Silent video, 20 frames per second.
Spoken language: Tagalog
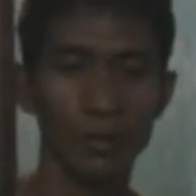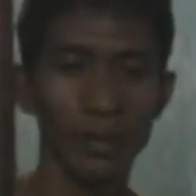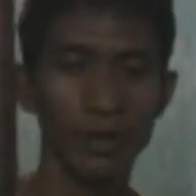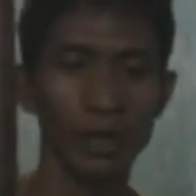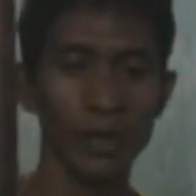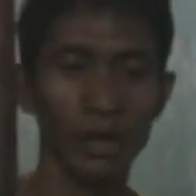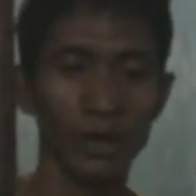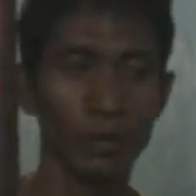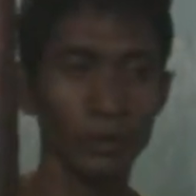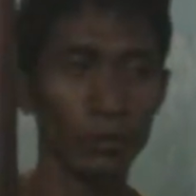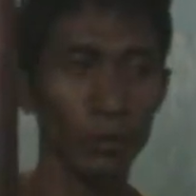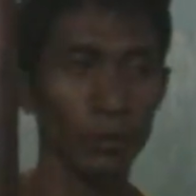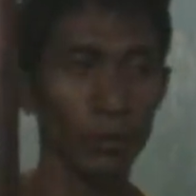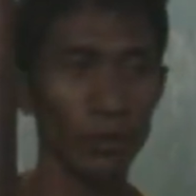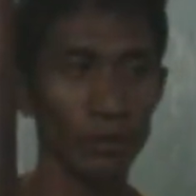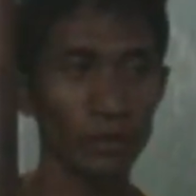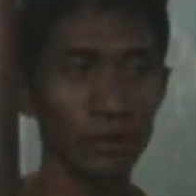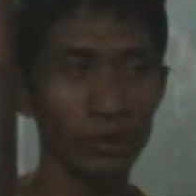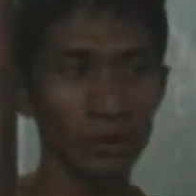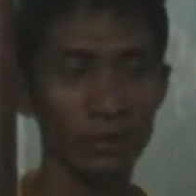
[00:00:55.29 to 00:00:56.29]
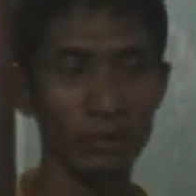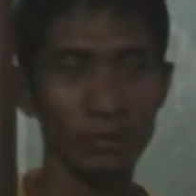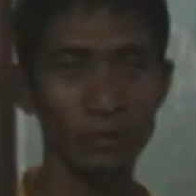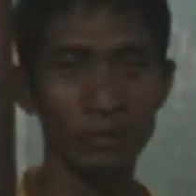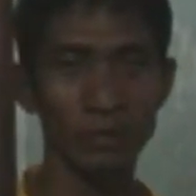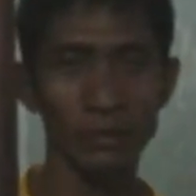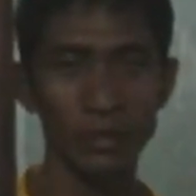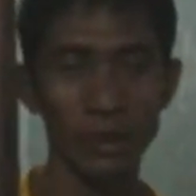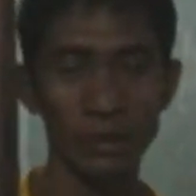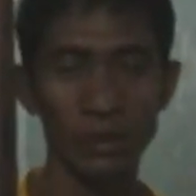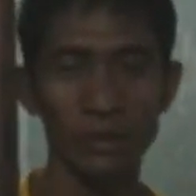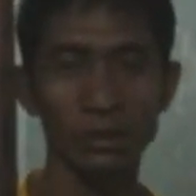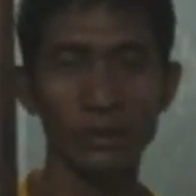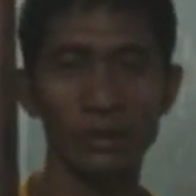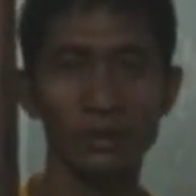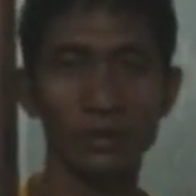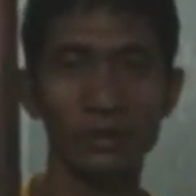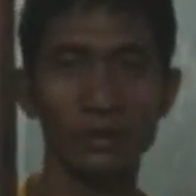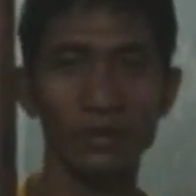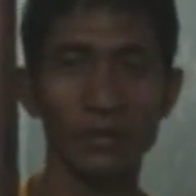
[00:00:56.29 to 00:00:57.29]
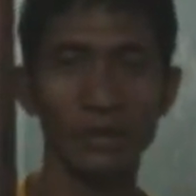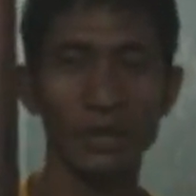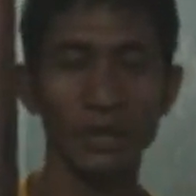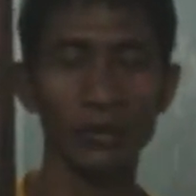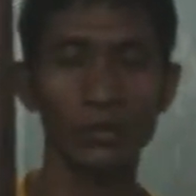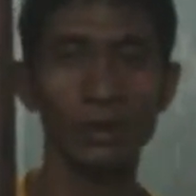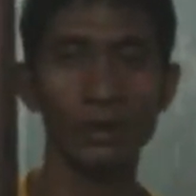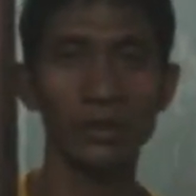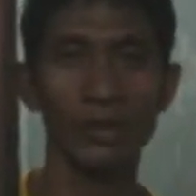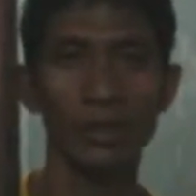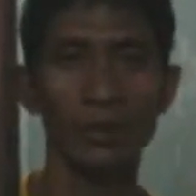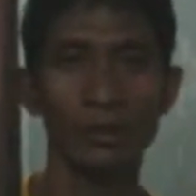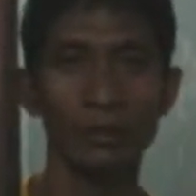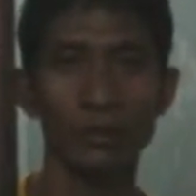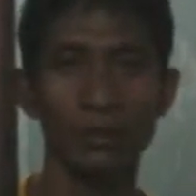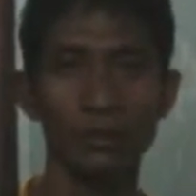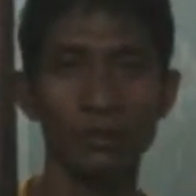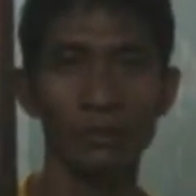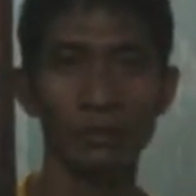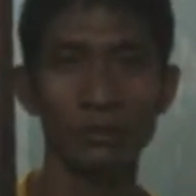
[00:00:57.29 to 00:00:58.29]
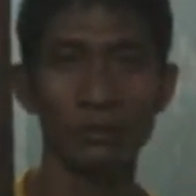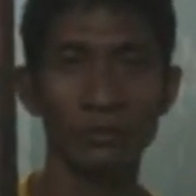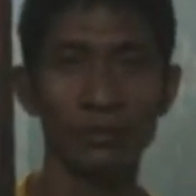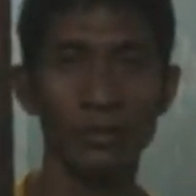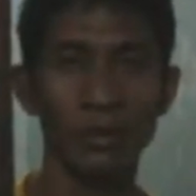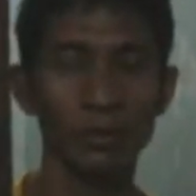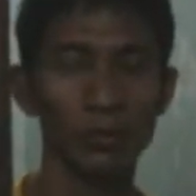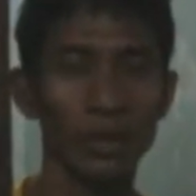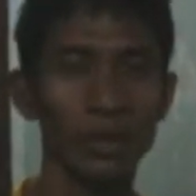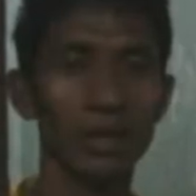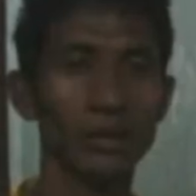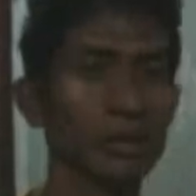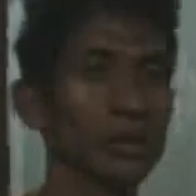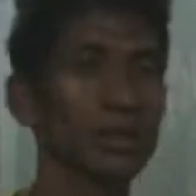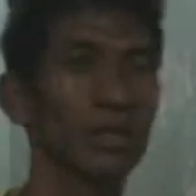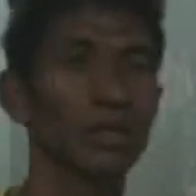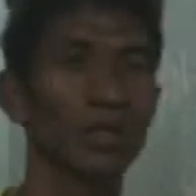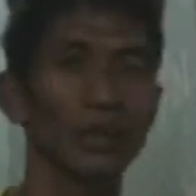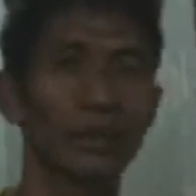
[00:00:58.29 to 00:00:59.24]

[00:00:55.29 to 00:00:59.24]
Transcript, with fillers: Bigla ano ko mag magsaro na sa ako, magbalik na